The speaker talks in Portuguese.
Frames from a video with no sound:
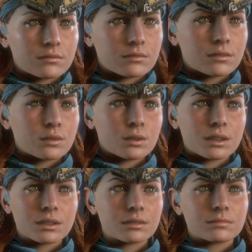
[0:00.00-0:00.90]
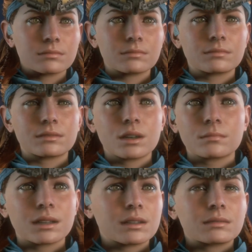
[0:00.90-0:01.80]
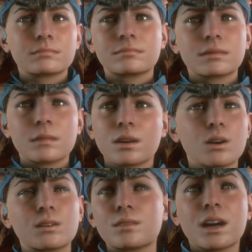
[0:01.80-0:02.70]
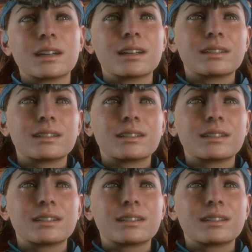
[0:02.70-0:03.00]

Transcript: Você disse algo sobre um artefato?